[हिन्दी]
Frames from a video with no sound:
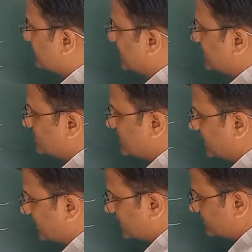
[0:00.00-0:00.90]
डिवाइडेड बाई
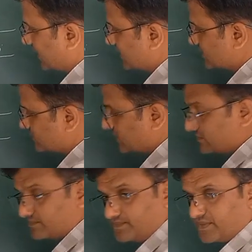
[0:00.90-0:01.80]
टेन माइनस वन
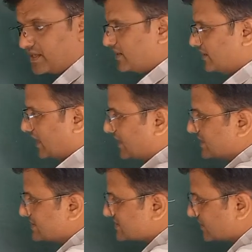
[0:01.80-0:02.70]

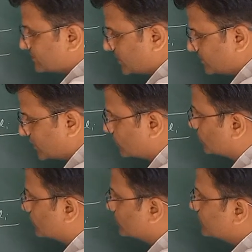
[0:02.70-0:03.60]
यानी इन सब नंबर
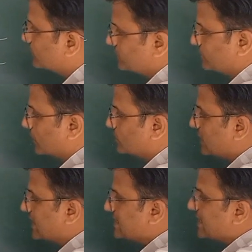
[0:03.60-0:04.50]
को
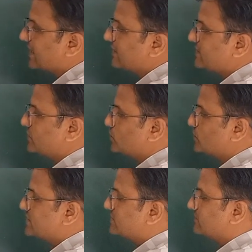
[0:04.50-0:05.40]
फॉर्मूला ये है कि u
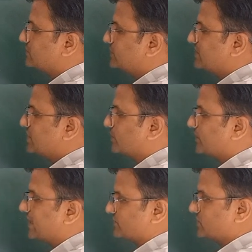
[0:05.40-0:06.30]
इज इक्वल टू डी
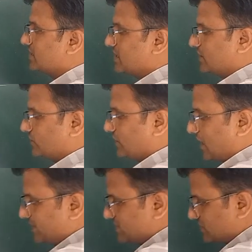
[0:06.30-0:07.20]
अपॉन एच तो
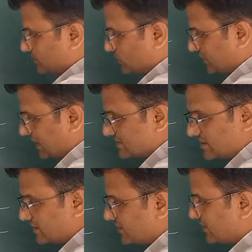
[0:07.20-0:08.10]
यहाँ पे इन सबको टेन
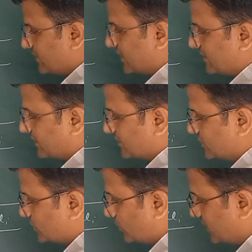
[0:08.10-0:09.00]
से डिवाइड करना है
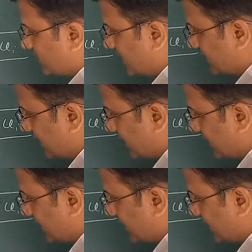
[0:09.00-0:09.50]
जीरो डिवाइड